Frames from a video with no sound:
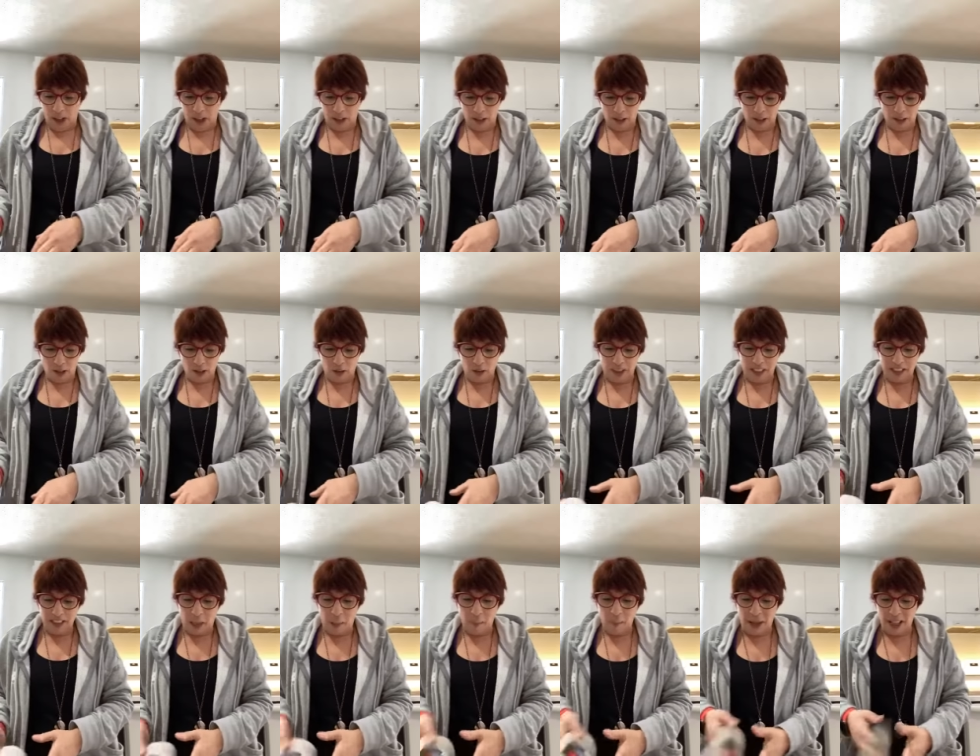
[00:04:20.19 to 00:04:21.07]
Euh, je
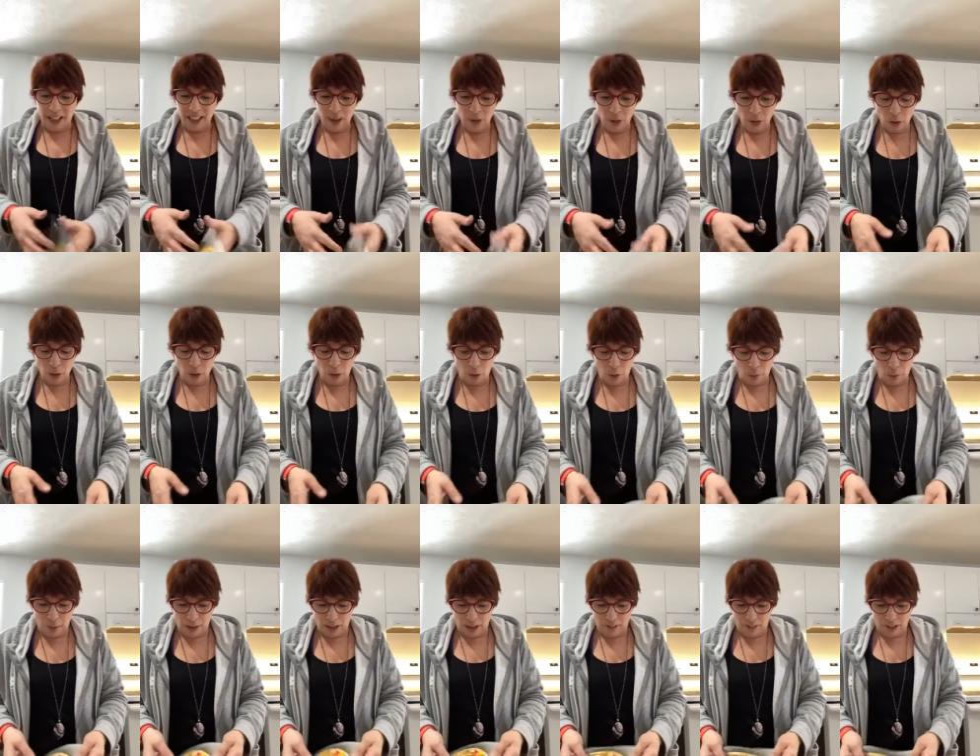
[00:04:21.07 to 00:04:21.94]
voulais t'en parler d'une
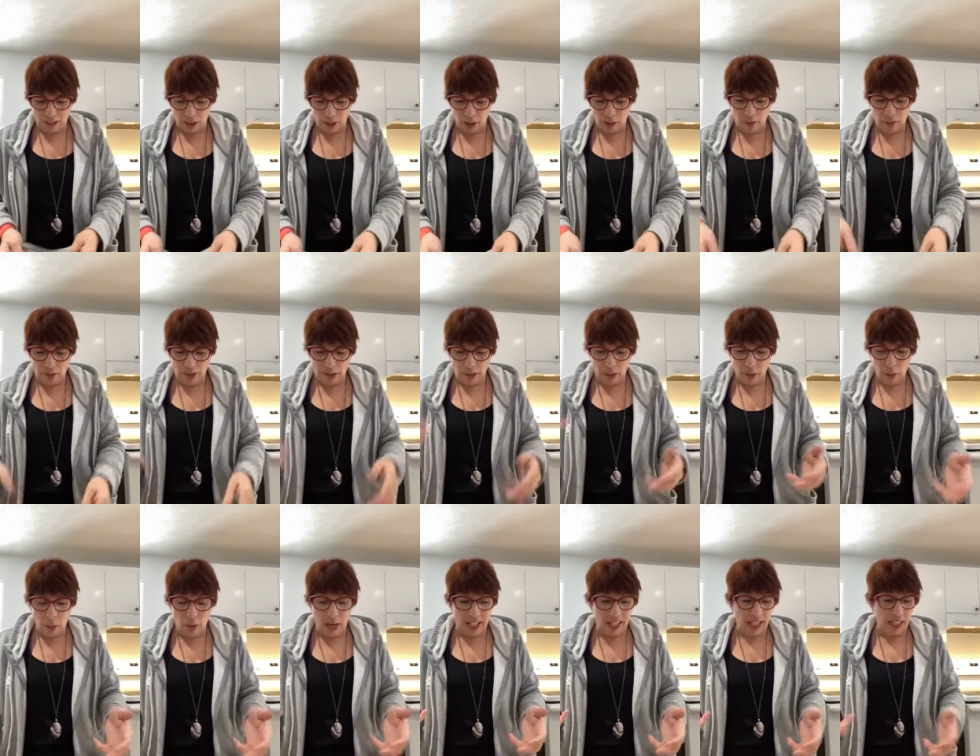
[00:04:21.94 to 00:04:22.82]
coupe avant que la
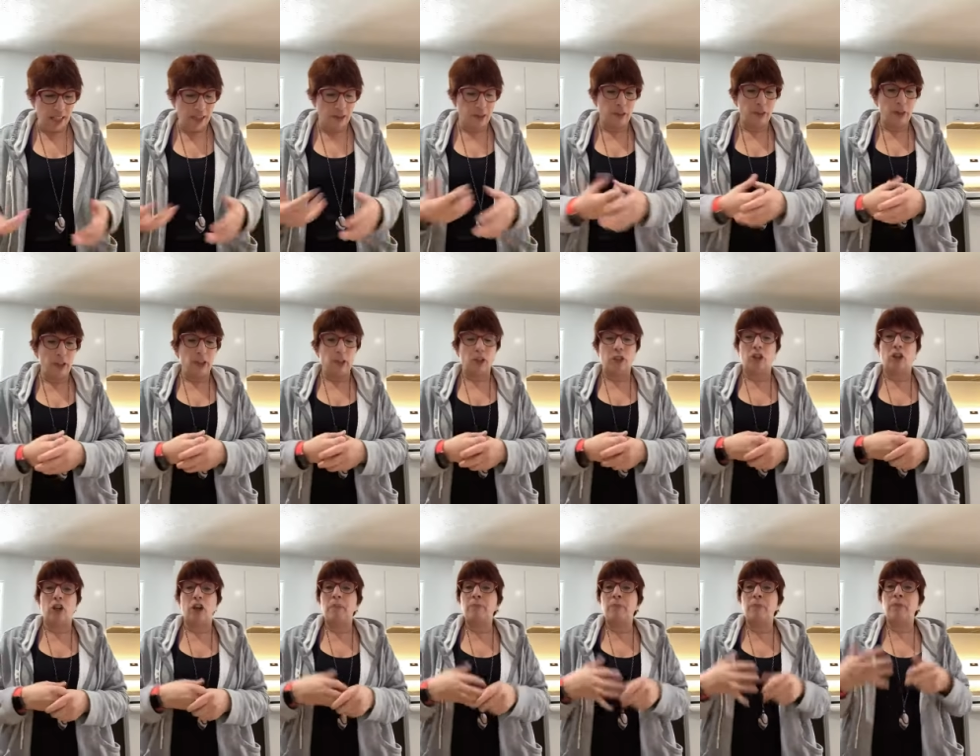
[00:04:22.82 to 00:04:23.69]
vidéo arrive.
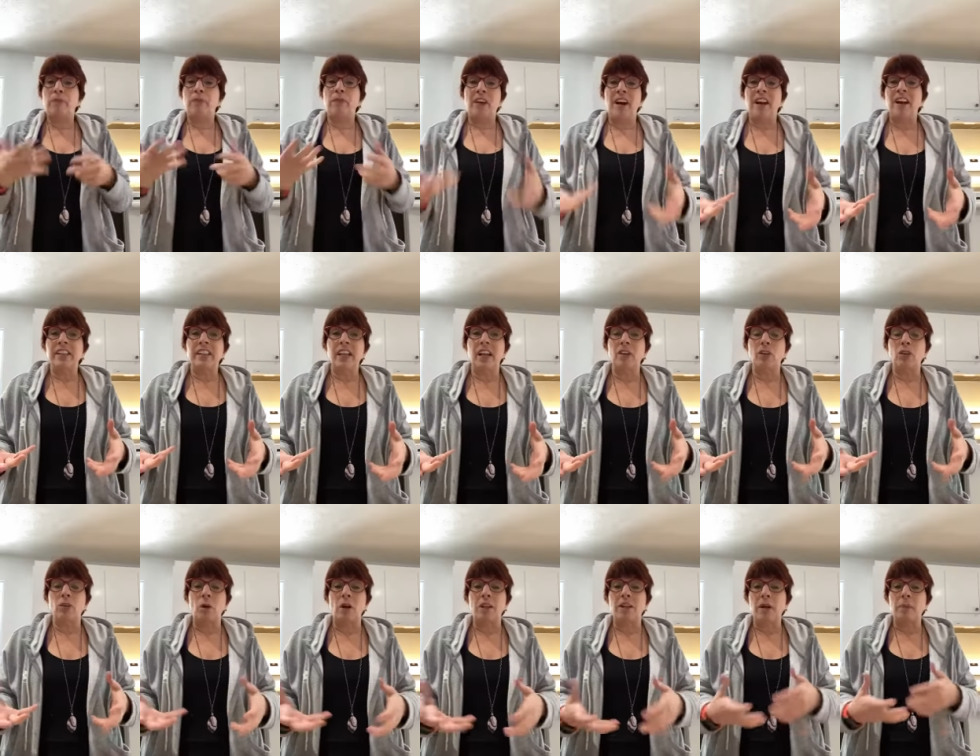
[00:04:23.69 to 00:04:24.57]
J'aurais pu faire
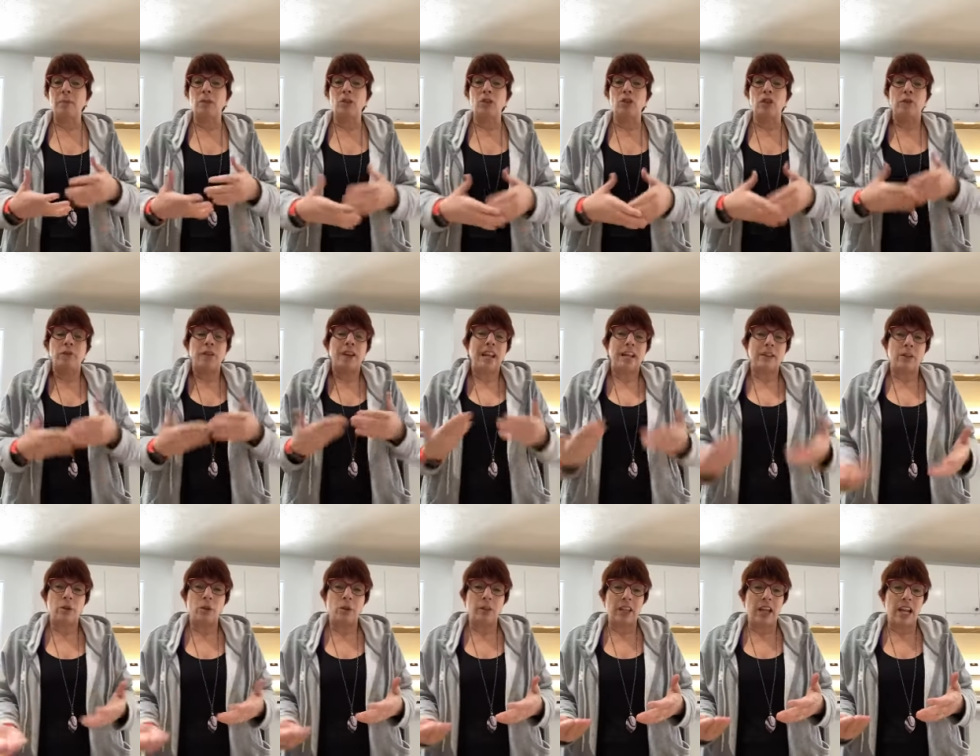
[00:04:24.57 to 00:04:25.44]
hier soir. D'habitude, je
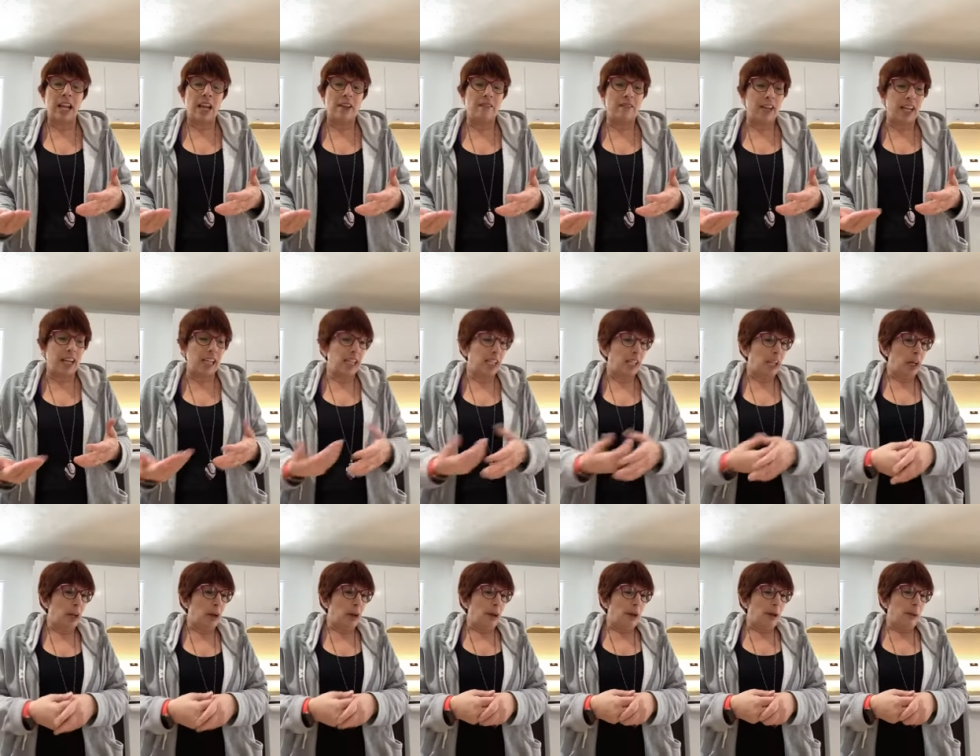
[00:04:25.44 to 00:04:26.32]
fais tout le temps la veille.
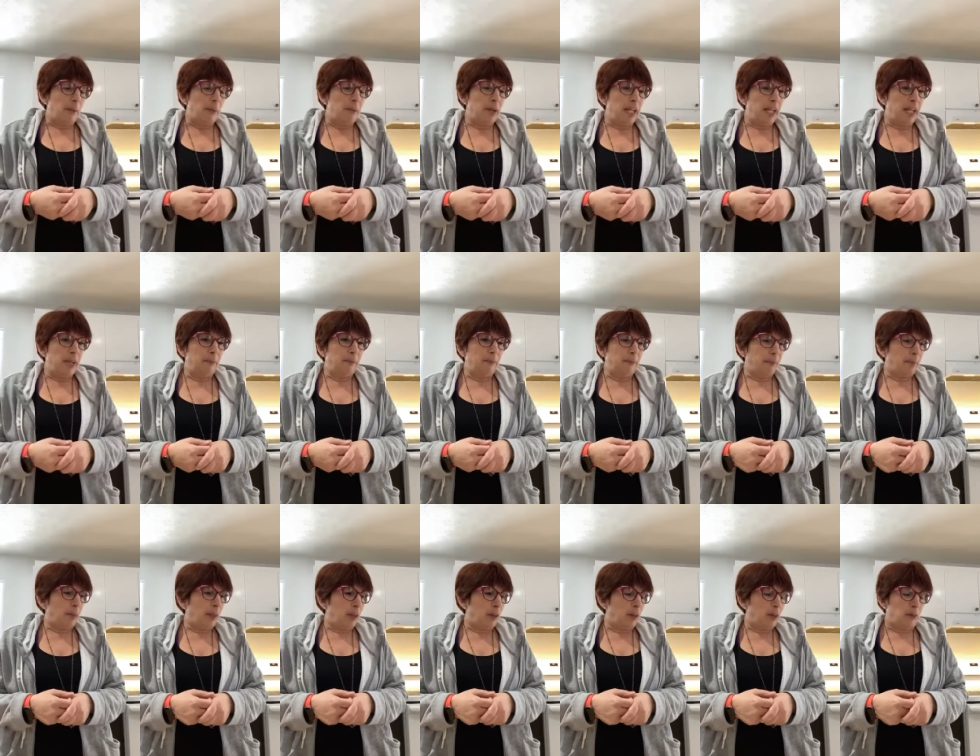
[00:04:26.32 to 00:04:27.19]
Mais
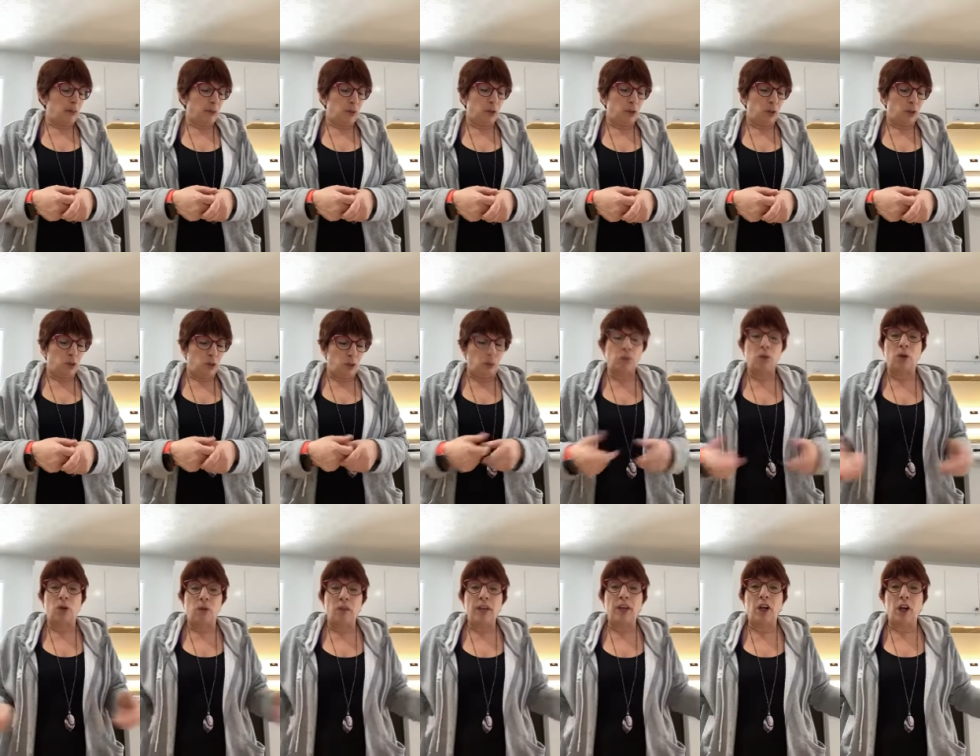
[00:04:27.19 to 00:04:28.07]
tu vas
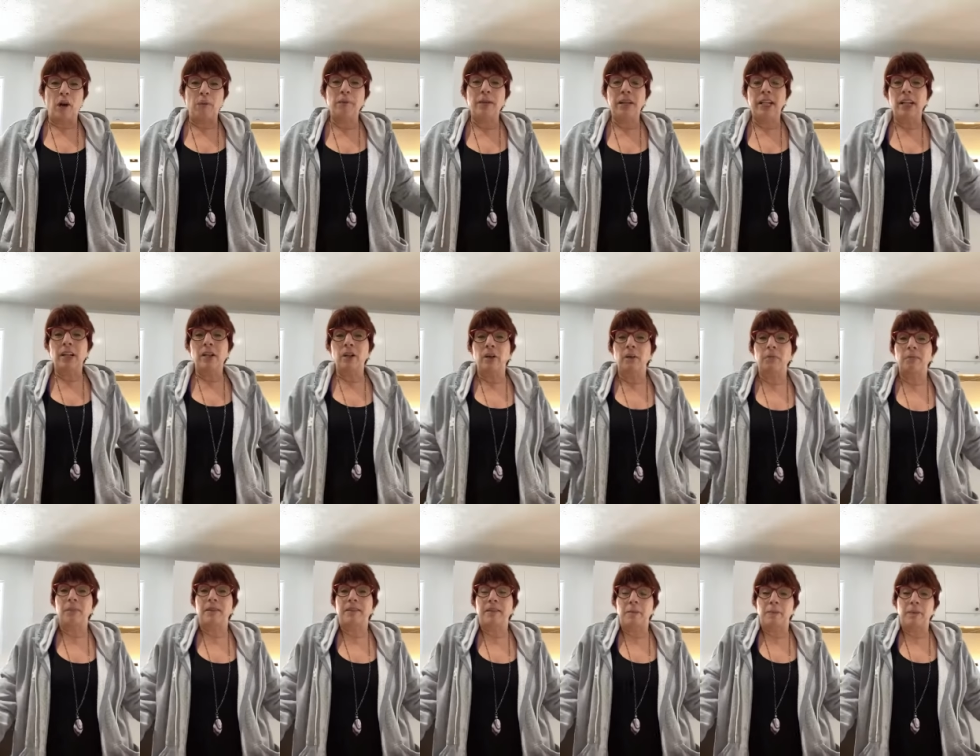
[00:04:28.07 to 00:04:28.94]
me trouver comique, là,
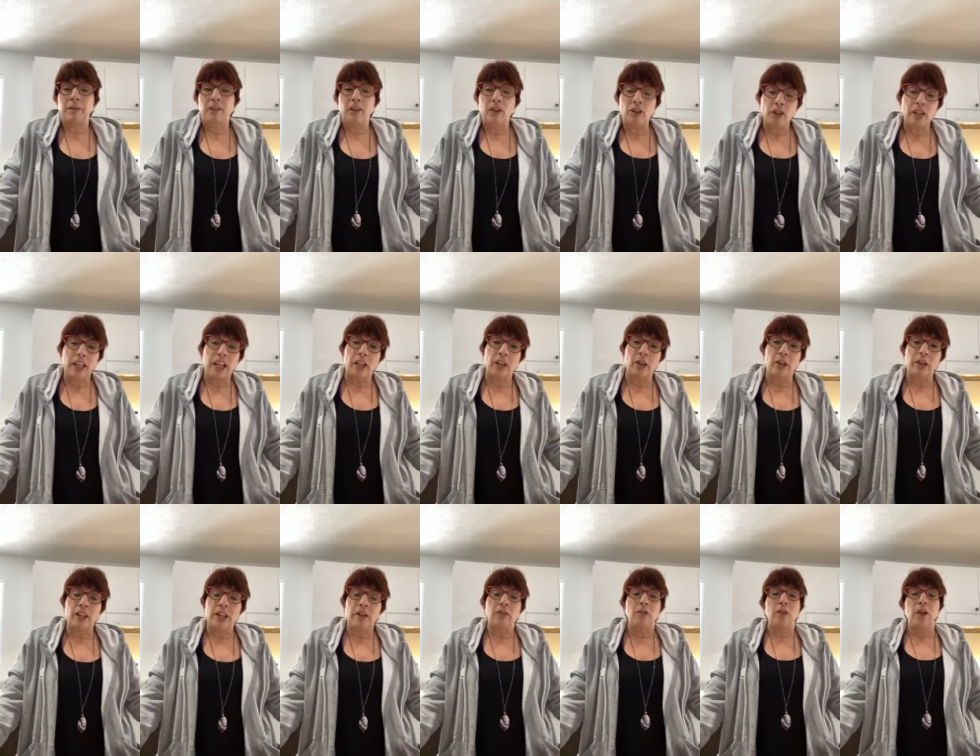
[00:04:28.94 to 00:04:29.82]
mais c'est parce que j'ai
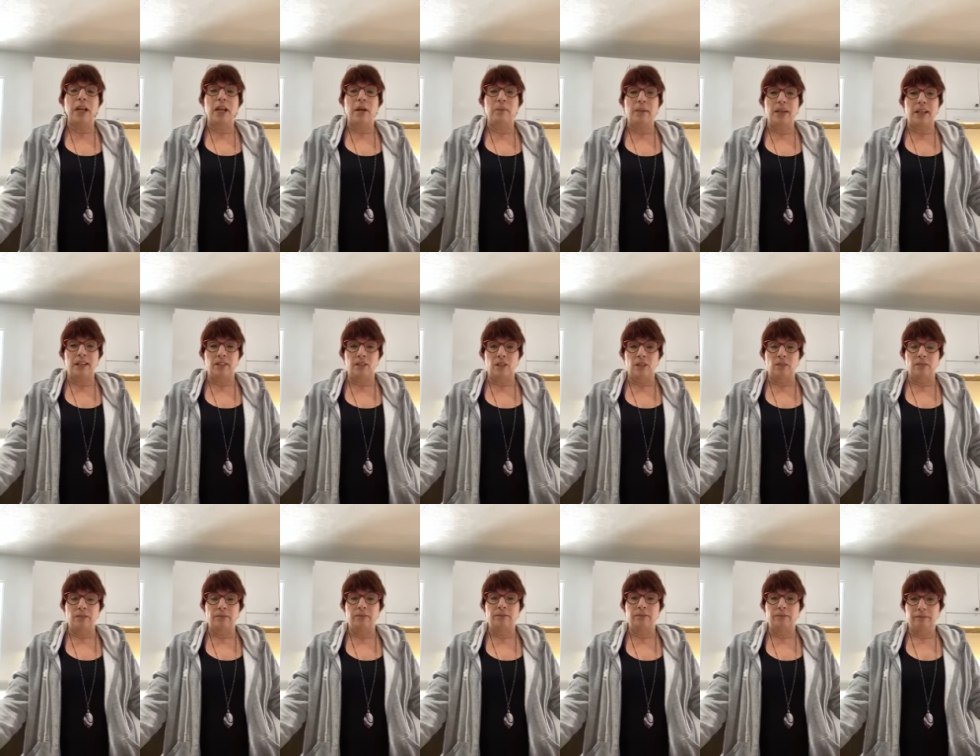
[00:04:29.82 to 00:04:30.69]
quelqu'un qui est venu à la
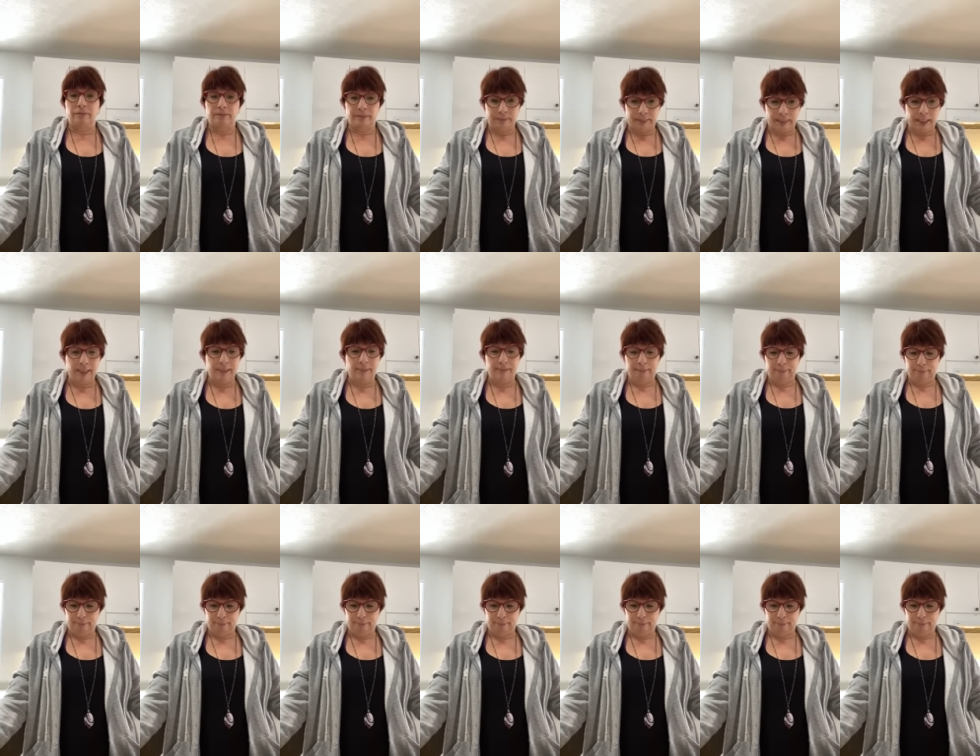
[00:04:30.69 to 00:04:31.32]
maison, OK?